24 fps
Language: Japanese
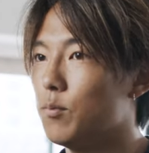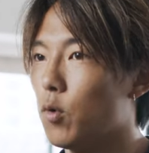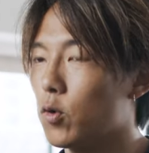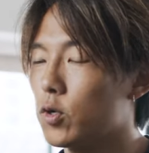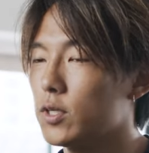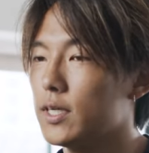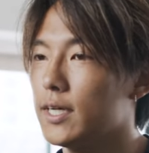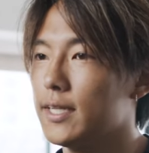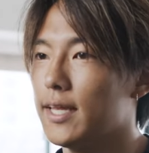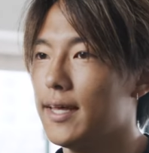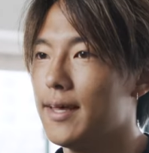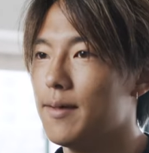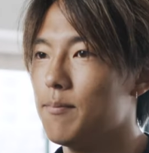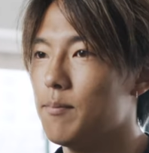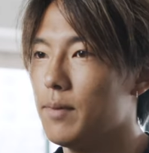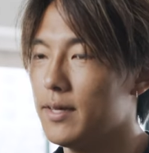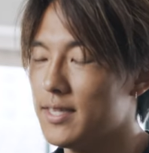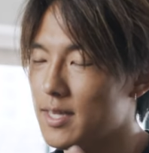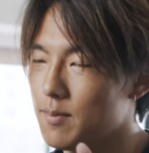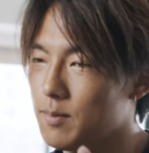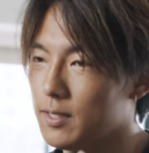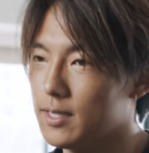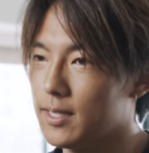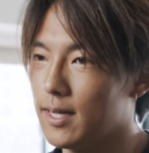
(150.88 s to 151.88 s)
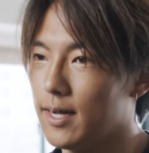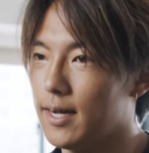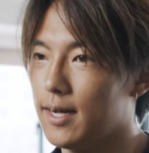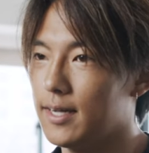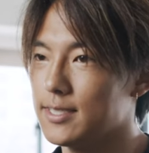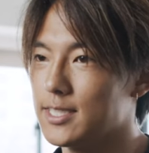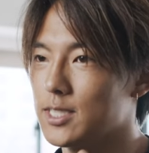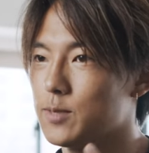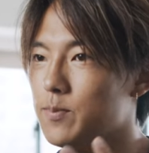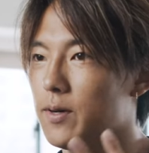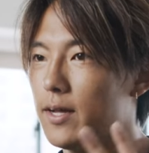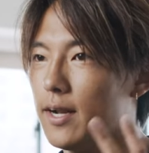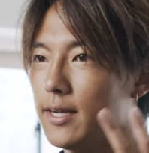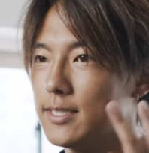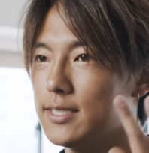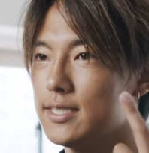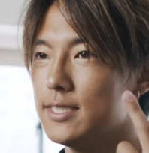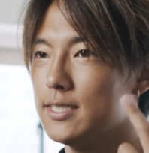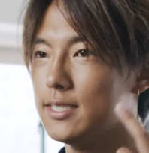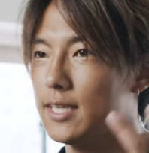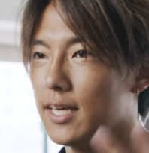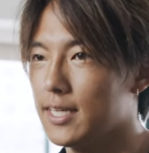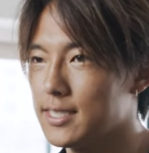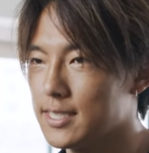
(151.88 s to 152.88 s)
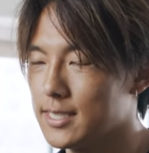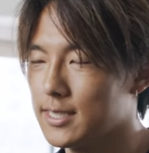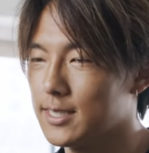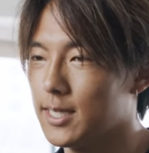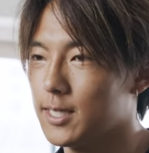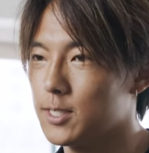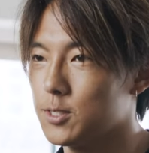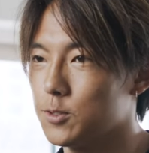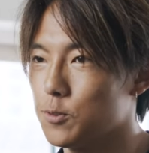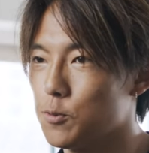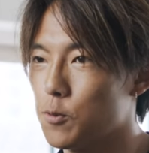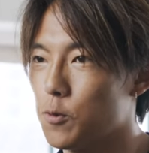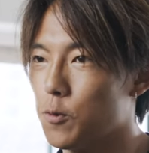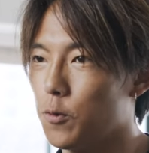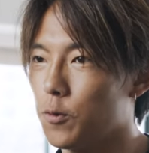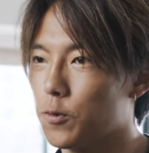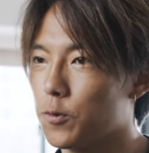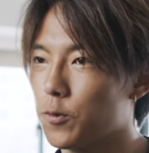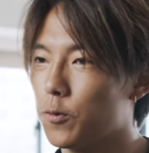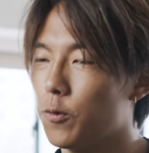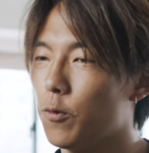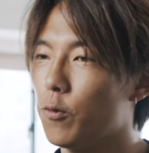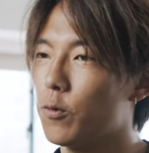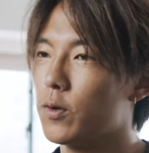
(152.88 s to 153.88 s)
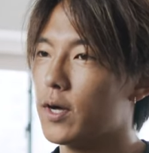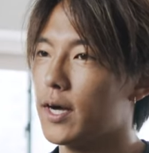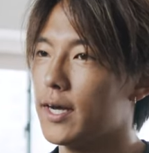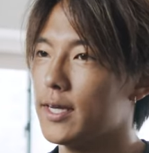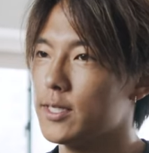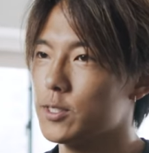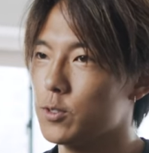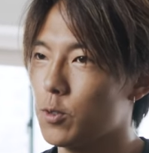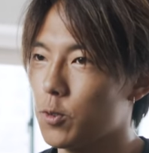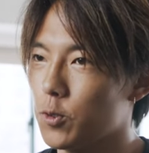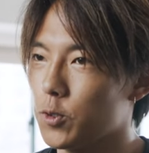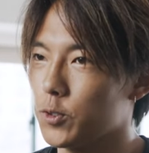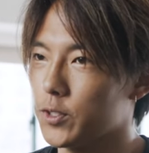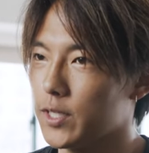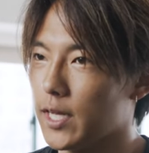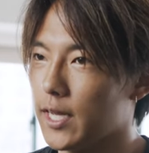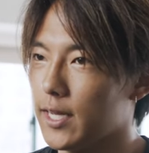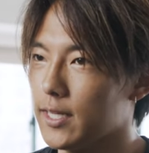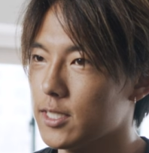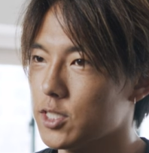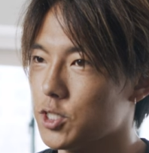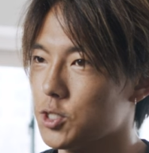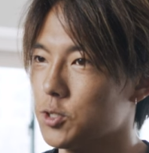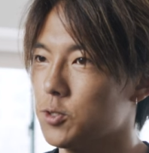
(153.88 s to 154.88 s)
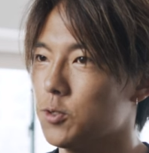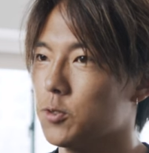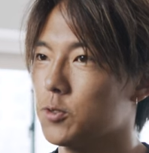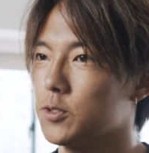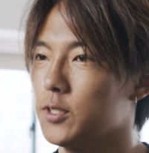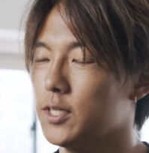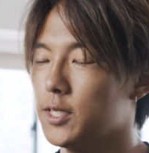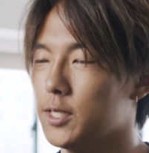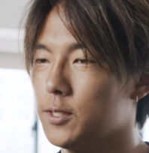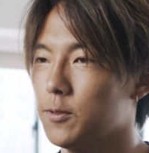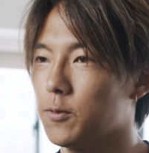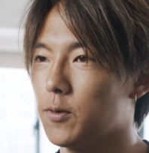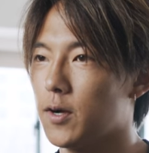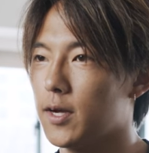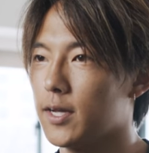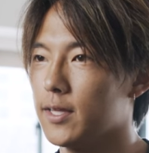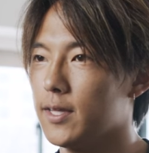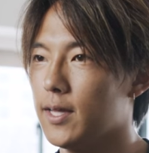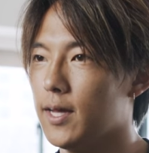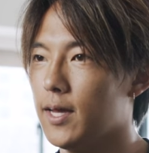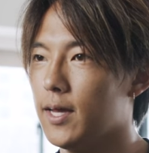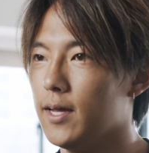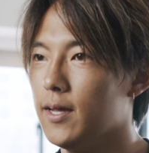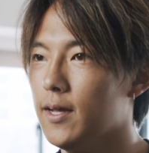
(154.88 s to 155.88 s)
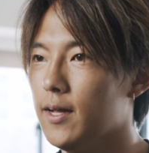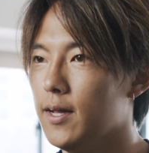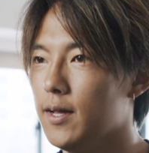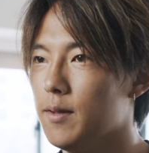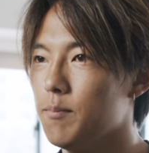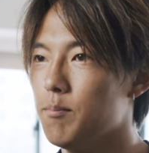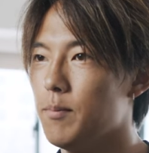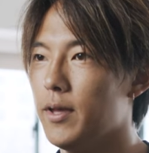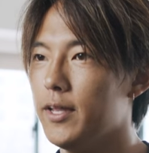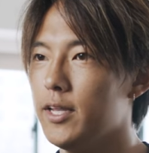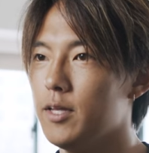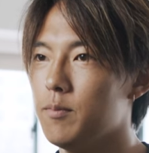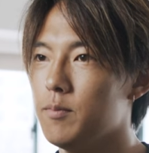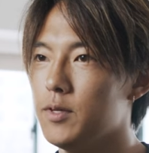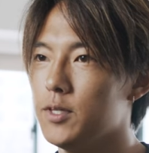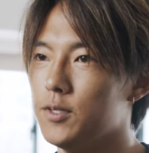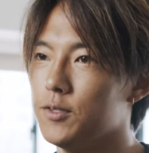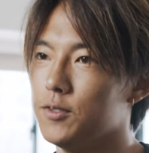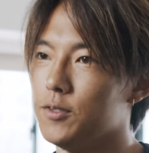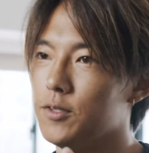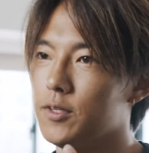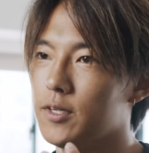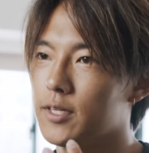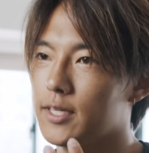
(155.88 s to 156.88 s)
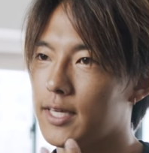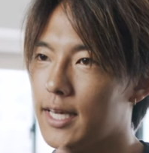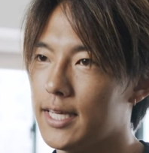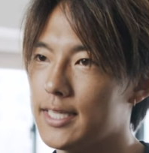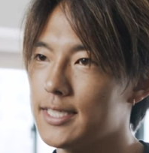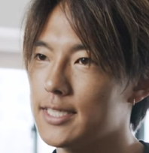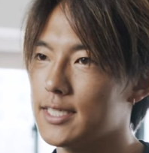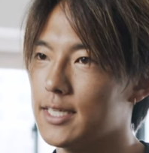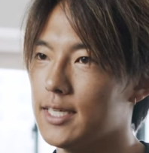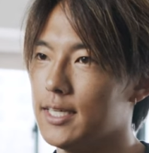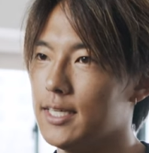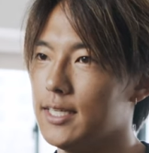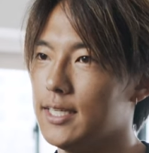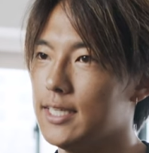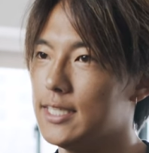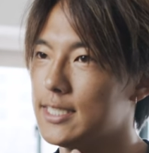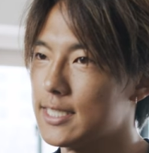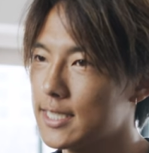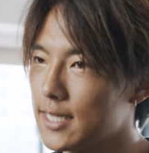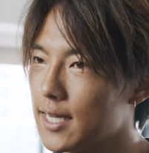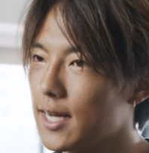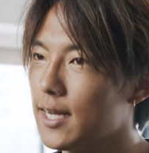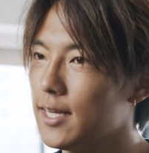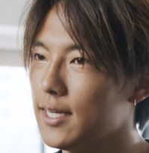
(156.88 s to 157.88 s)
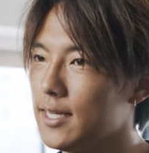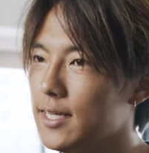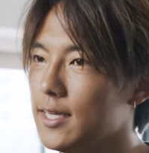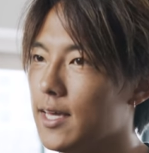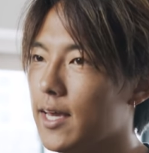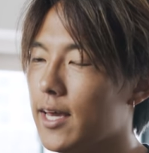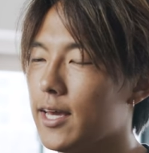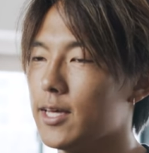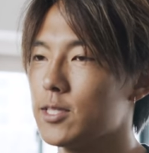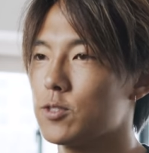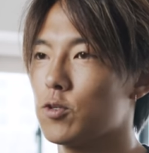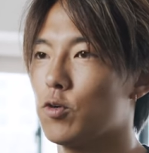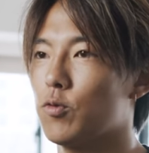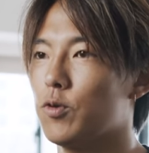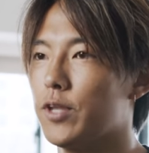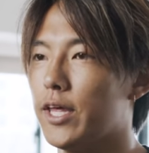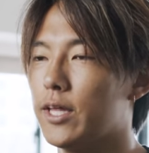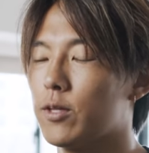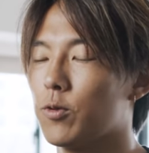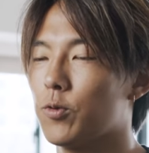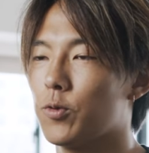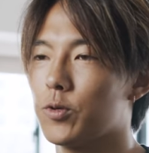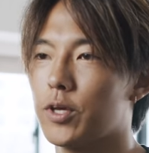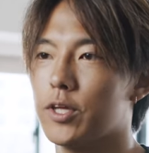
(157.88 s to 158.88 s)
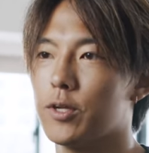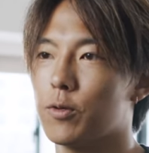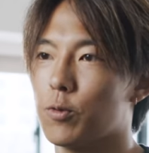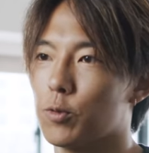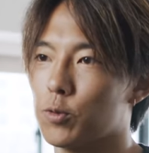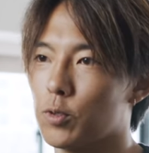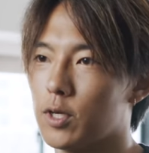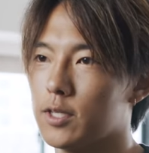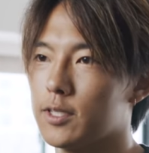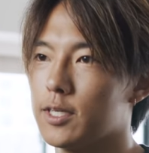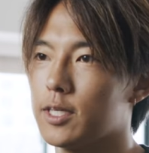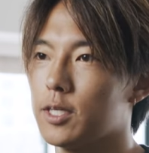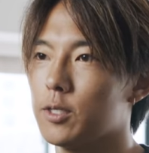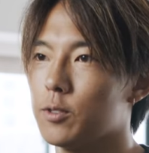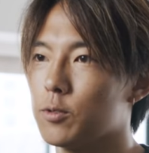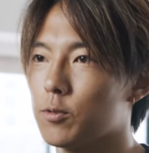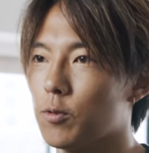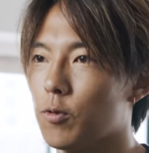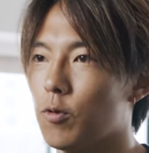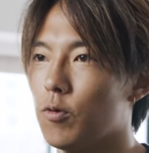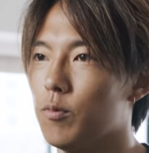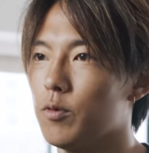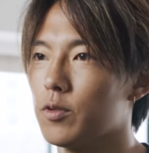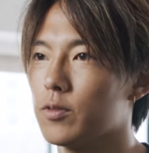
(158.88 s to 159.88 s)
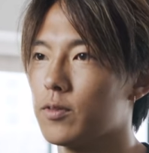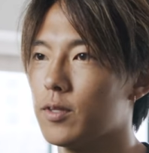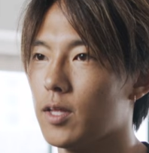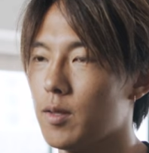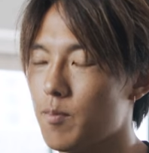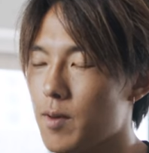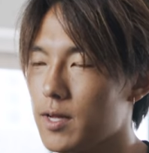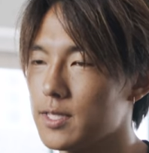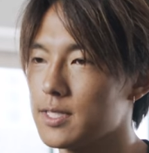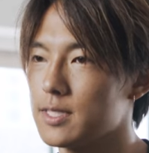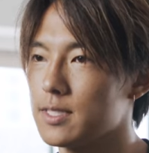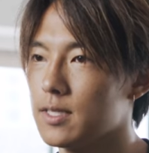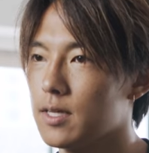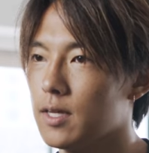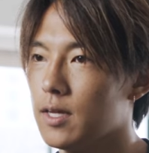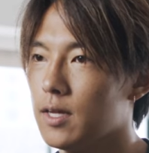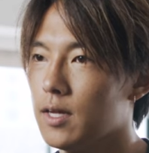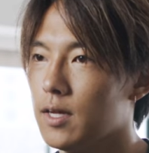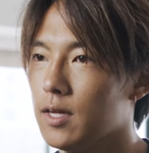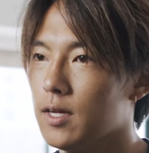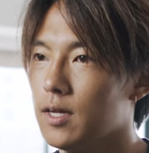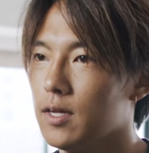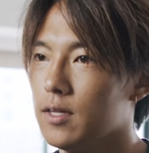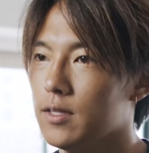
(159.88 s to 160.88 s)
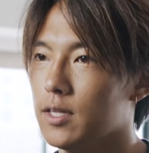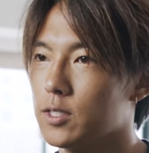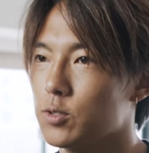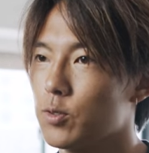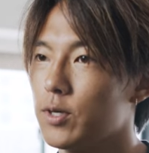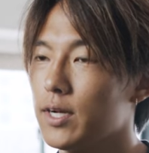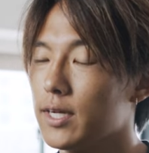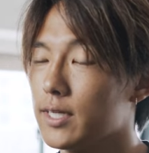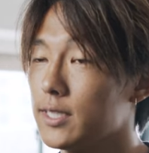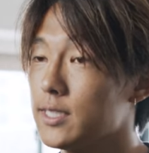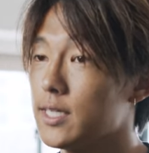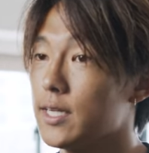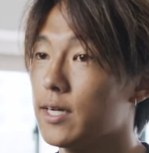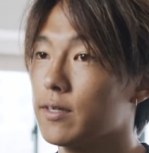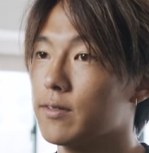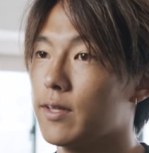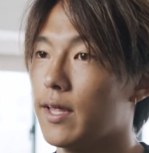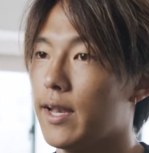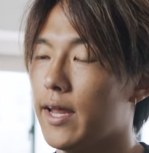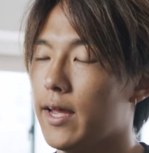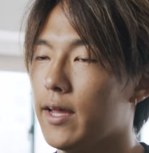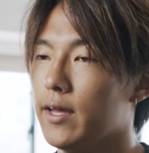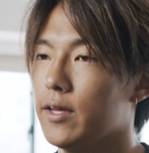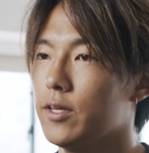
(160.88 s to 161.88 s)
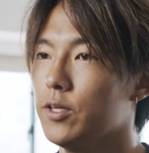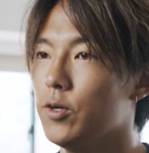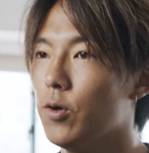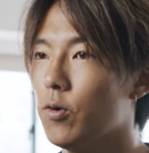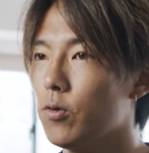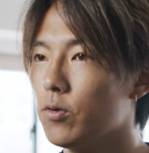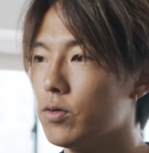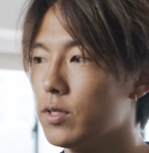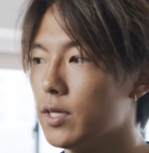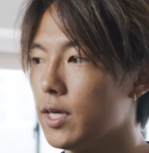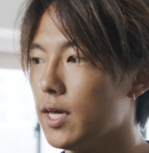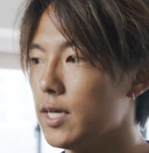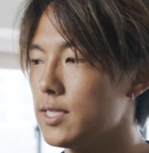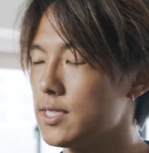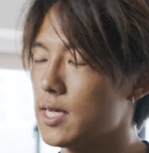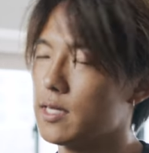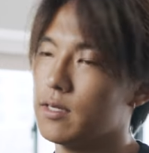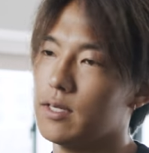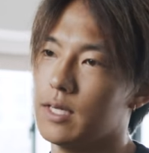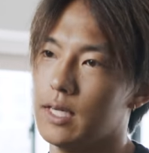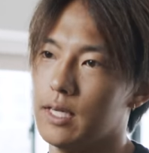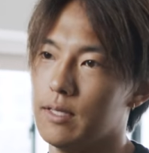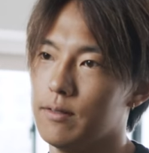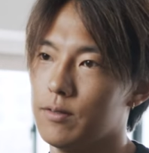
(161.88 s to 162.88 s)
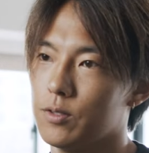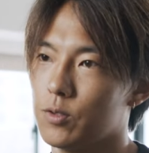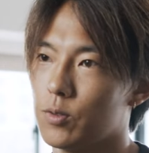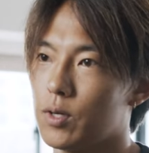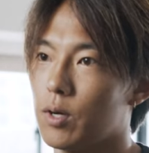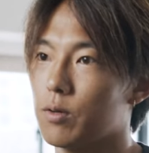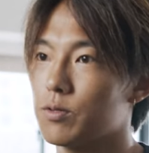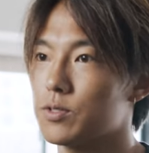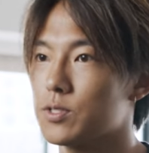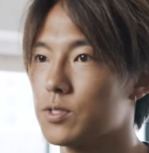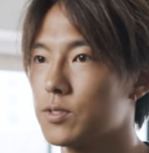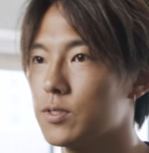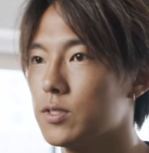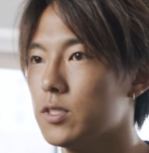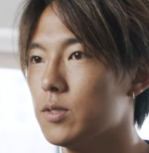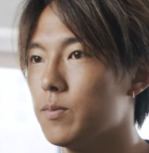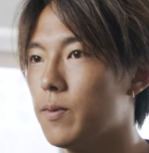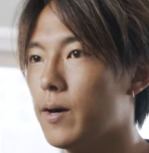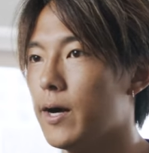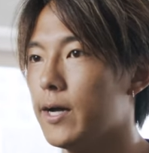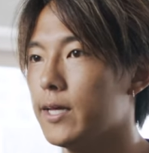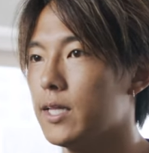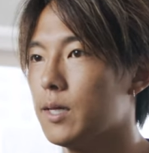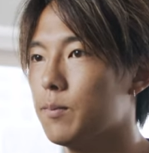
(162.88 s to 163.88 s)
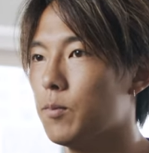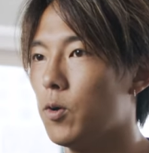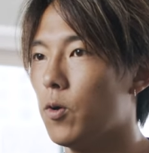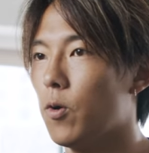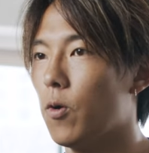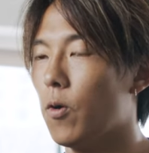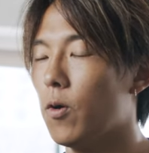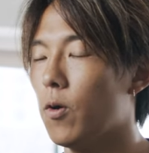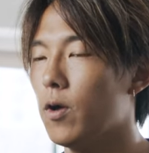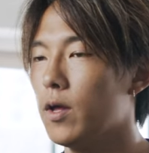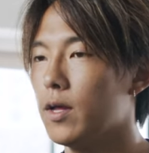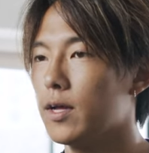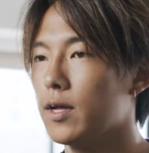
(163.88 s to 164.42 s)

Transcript: 僕がね目で見た素晴らしい景色たちを高解像度で収録できるおかげで、目に見る景色に近い映像をね届けることができると思っています。それだけじゃなくてね 4K 作品とかを作る場合でも